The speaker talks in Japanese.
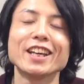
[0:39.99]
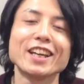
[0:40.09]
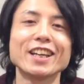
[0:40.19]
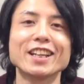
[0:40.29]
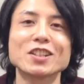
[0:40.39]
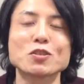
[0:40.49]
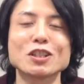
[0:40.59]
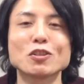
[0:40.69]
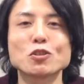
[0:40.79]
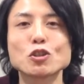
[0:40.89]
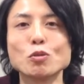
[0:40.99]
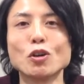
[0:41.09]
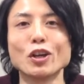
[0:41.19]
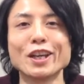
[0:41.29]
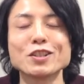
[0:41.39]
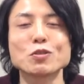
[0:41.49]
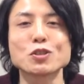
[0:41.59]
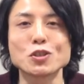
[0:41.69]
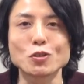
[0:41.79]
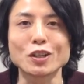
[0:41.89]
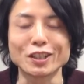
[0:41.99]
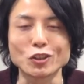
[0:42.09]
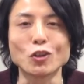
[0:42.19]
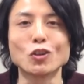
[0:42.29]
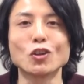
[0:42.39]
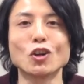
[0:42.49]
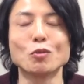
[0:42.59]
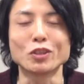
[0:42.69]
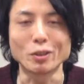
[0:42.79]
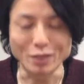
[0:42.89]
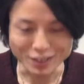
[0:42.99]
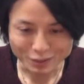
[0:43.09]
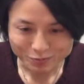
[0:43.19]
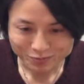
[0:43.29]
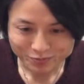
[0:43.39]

えー、そちらの曲も演奏しようかなと思ってます